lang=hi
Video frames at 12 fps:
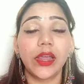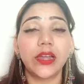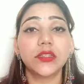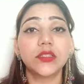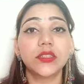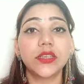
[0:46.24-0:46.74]

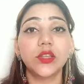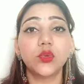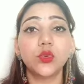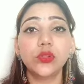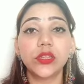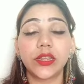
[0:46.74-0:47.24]
एंड इसके
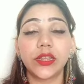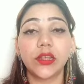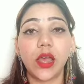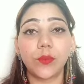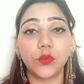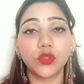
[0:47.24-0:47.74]
रूल्स हैं
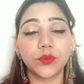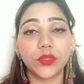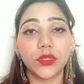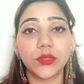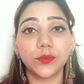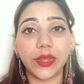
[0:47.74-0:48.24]
आपको
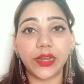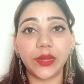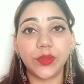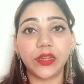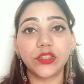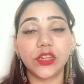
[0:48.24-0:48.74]
सबसे
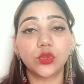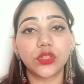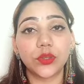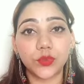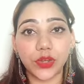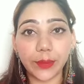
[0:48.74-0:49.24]
पहले मेरे चैनल को
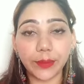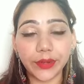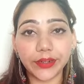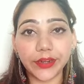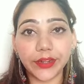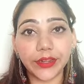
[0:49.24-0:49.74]
सब्सक्राइब
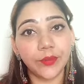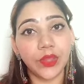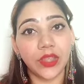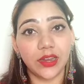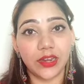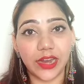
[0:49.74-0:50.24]
करना है
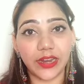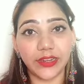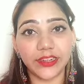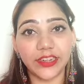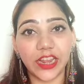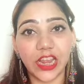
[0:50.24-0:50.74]

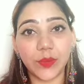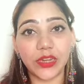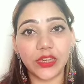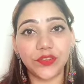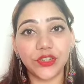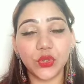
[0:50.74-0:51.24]
लाइक करना है
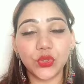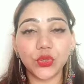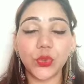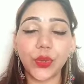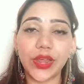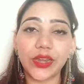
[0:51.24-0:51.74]
मेरी
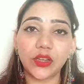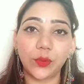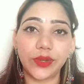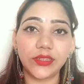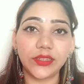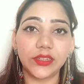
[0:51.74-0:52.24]
वीडियोस को एंड
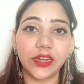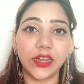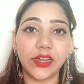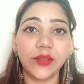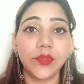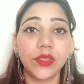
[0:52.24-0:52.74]
कमेंट करना
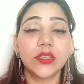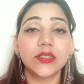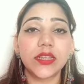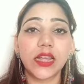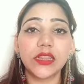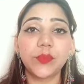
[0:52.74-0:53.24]
है
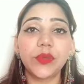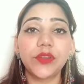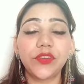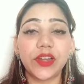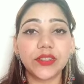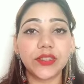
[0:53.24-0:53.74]
साथ ही
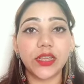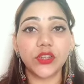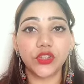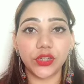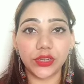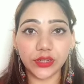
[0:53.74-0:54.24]
अपने फ्रेंड्स के
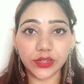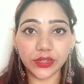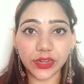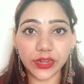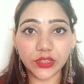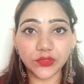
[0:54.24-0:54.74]
साथ शेयर
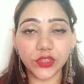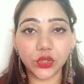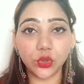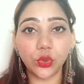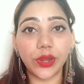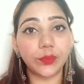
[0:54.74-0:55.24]
करना है इस
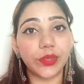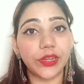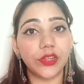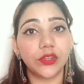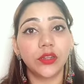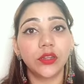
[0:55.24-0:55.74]
वीडियो को एंड
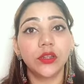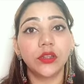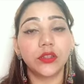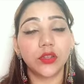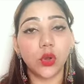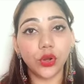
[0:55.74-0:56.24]
मेरे
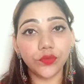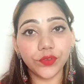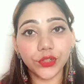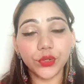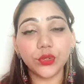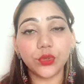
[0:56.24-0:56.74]
और
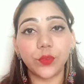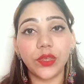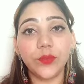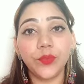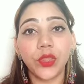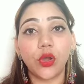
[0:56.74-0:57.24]
वीडियोस को
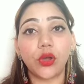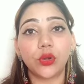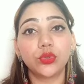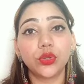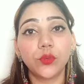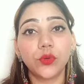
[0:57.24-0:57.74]
भी
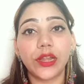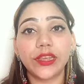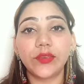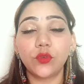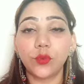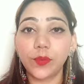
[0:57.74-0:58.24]
और उनको बोलना
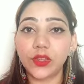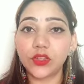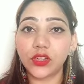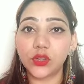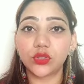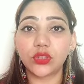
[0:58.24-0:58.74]
है कि वो भी
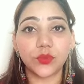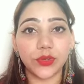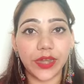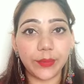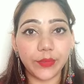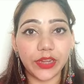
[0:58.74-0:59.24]
मेरे चैनल को
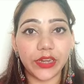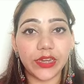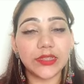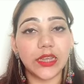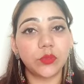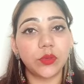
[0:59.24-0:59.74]
सब्सक्राइब
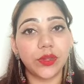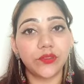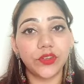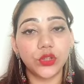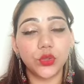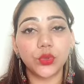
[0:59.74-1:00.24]
करें साथ ही
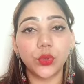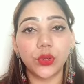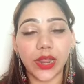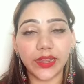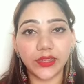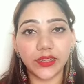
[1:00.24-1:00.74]
मेरे वीडियोस को
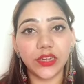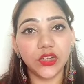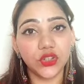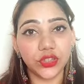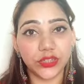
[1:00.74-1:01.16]
लाइक करें